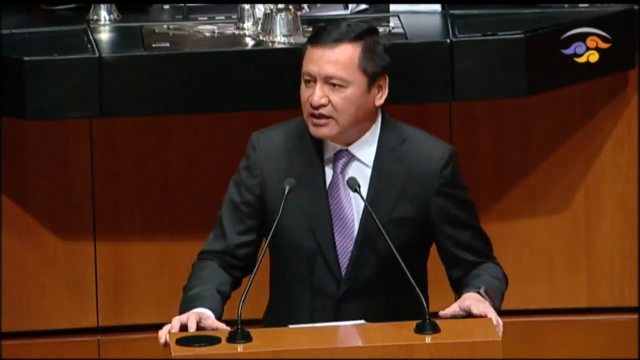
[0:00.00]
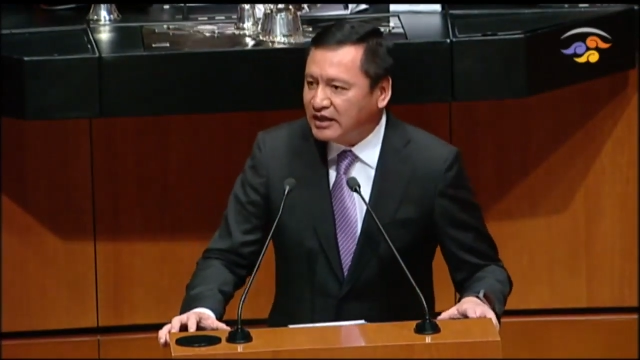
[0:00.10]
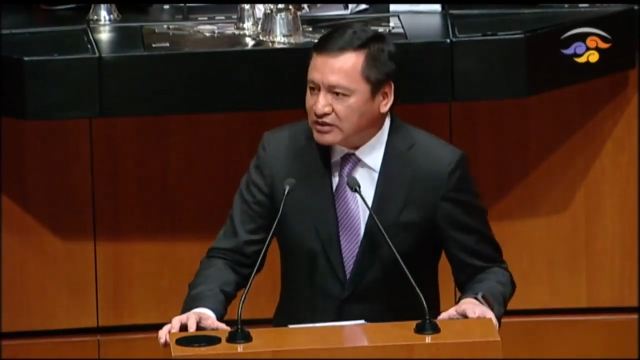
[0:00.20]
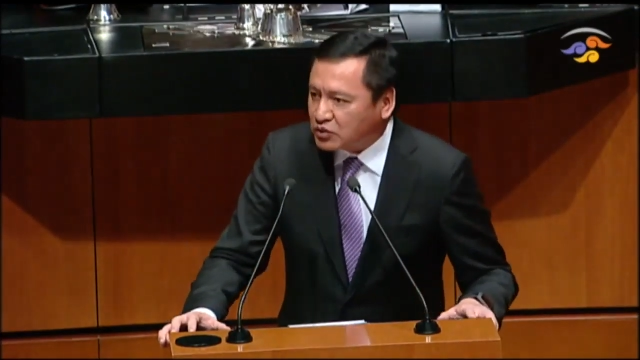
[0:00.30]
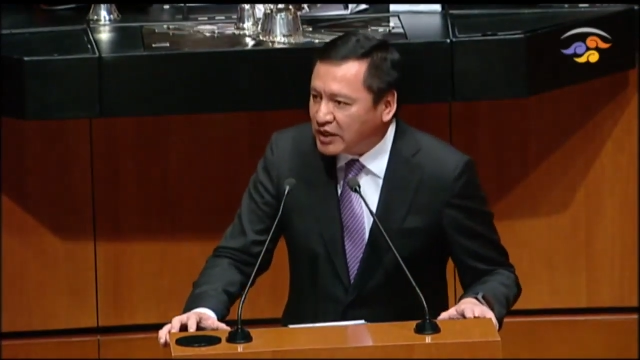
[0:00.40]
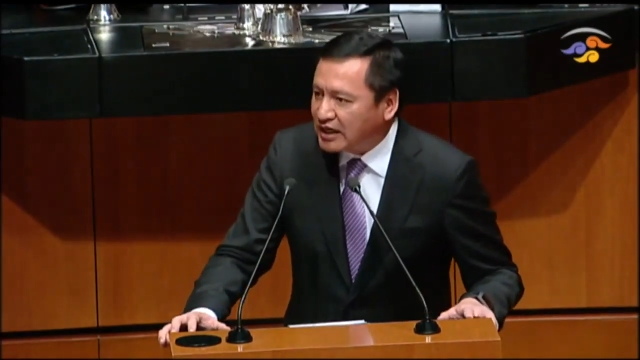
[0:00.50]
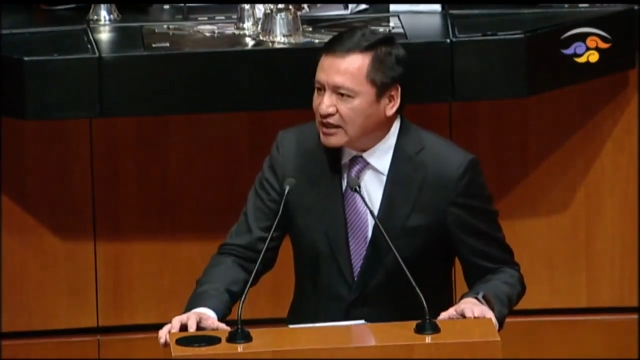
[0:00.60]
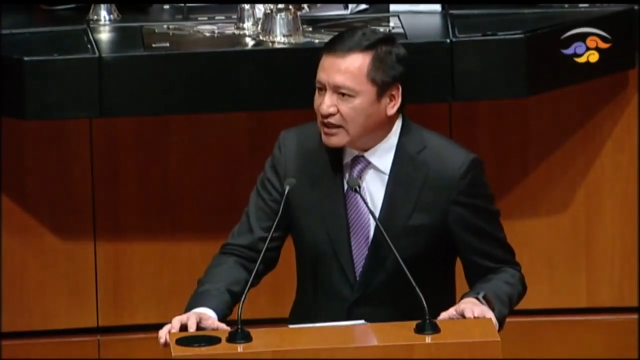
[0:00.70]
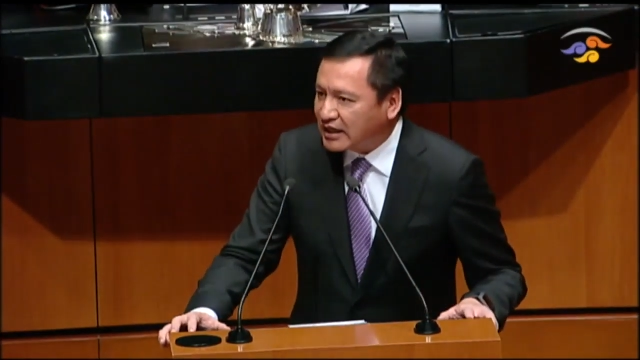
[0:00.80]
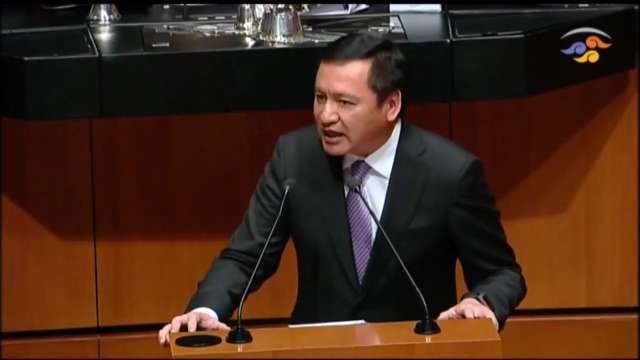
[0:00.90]
en la escuela,
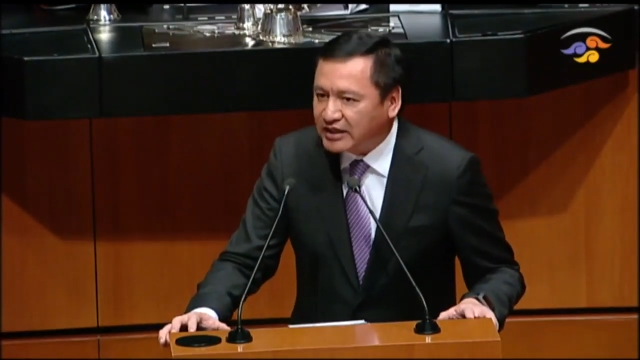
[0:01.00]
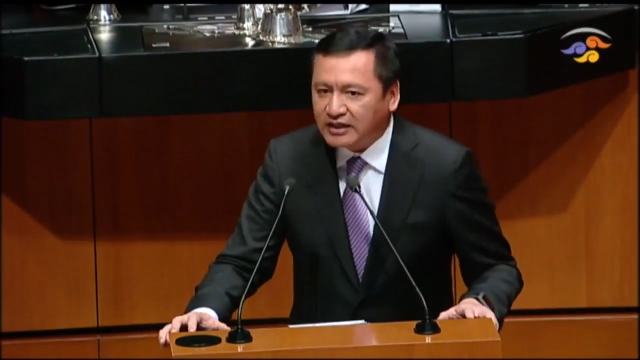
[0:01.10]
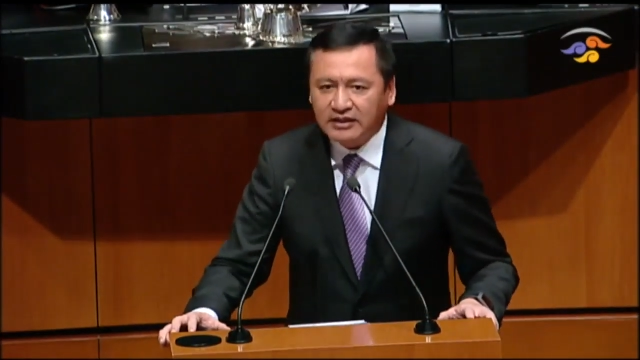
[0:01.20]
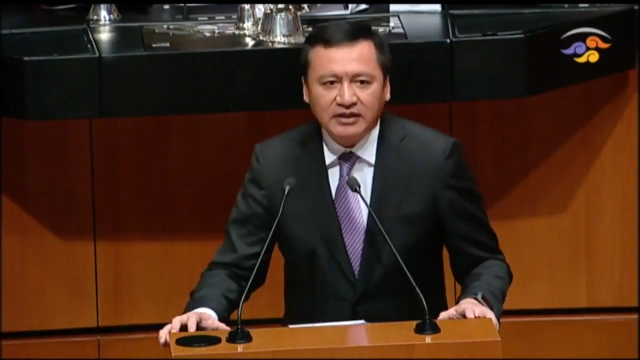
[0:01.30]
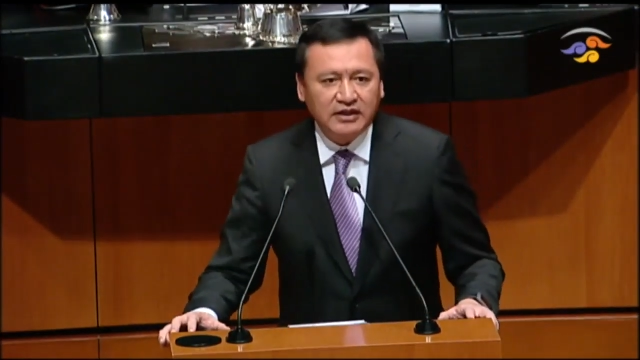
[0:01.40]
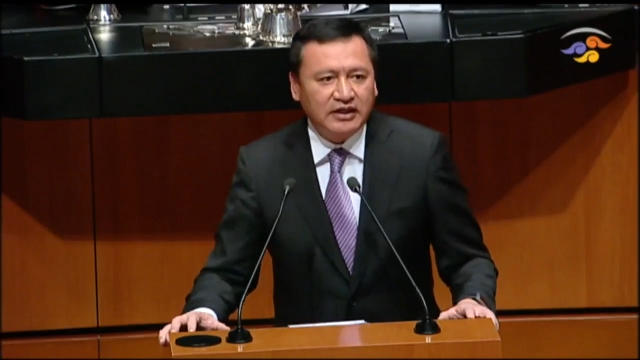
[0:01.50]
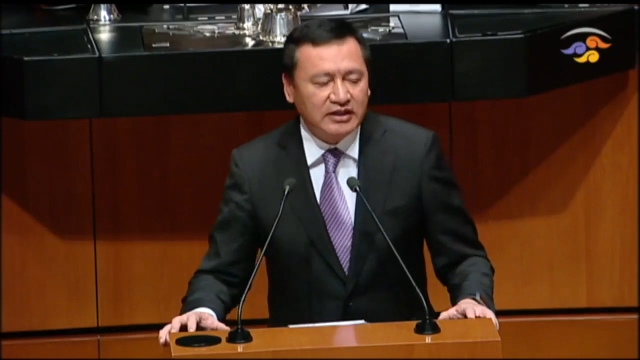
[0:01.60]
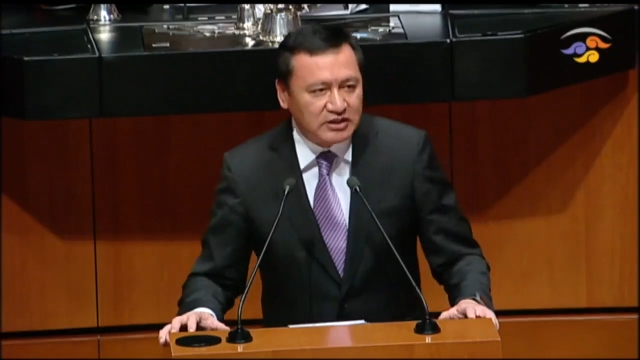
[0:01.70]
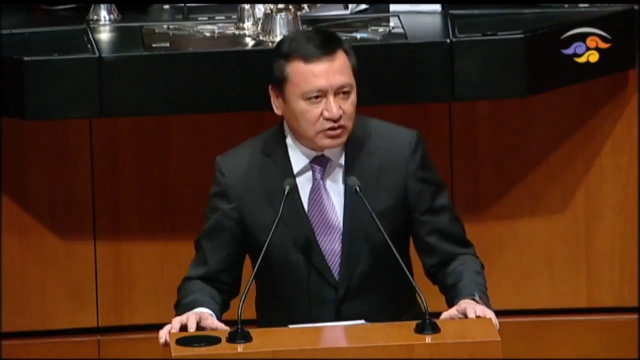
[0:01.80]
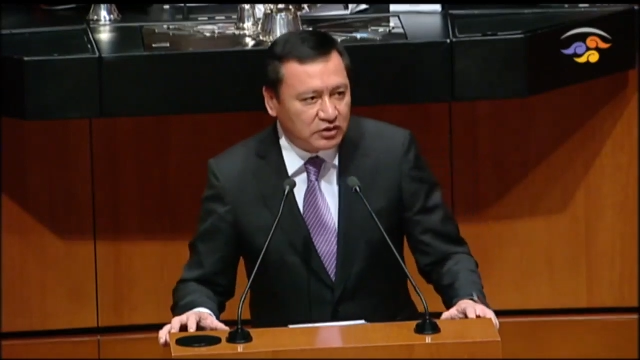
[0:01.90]
en la calle, en
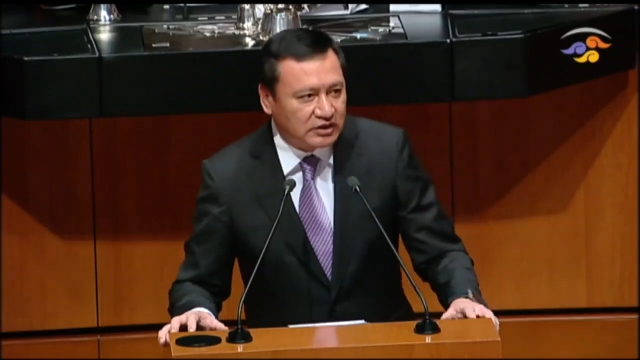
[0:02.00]
el centro de